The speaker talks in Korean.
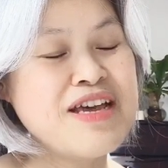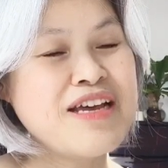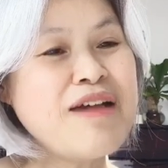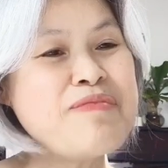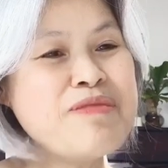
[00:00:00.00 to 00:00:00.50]

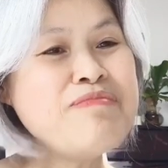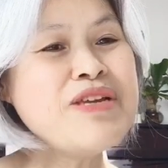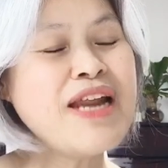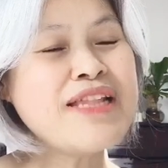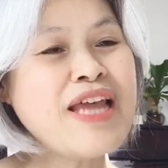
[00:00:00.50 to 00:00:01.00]
그러니까
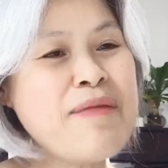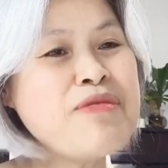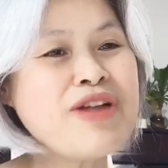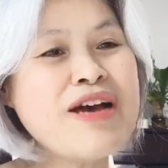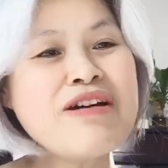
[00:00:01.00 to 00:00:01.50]
빈민한테
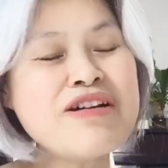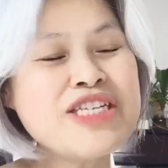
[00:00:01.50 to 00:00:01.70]
함부로 한 거는